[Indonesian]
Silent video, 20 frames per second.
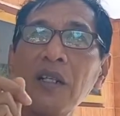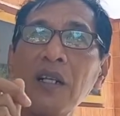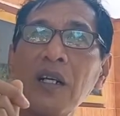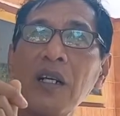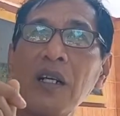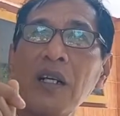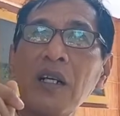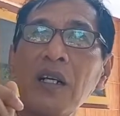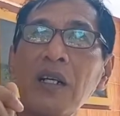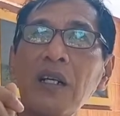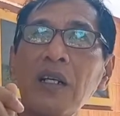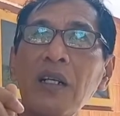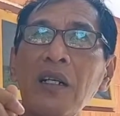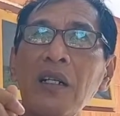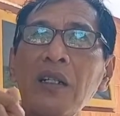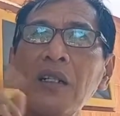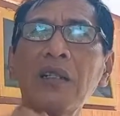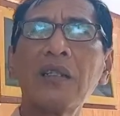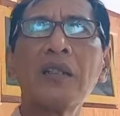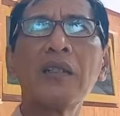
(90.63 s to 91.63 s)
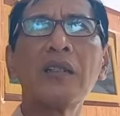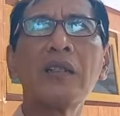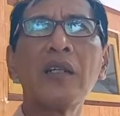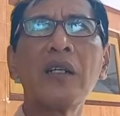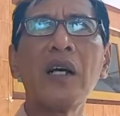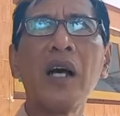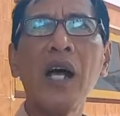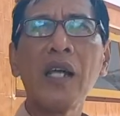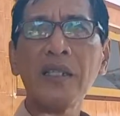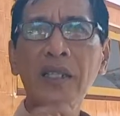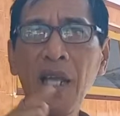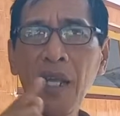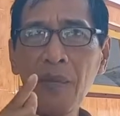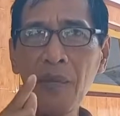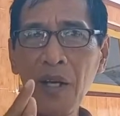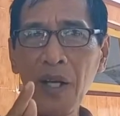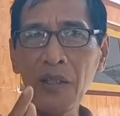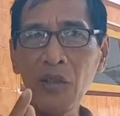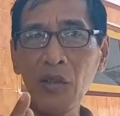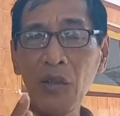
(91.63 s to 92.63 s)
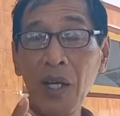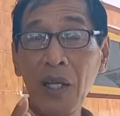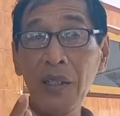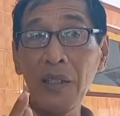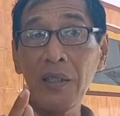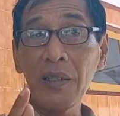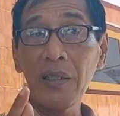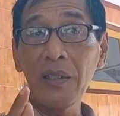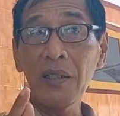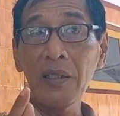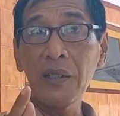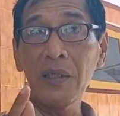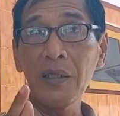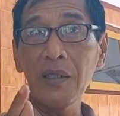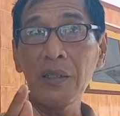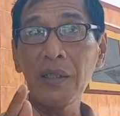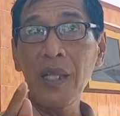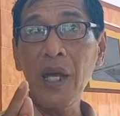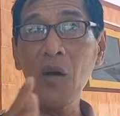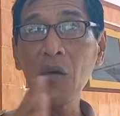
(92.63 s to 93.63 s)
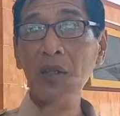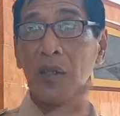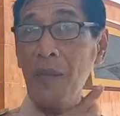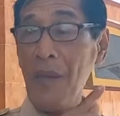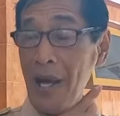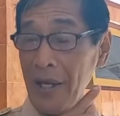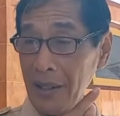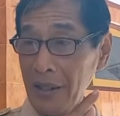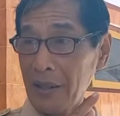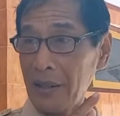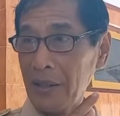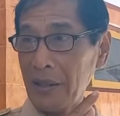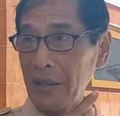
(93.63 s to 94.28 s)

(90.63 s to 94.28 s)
enggak saya mengajukan tahun kemarin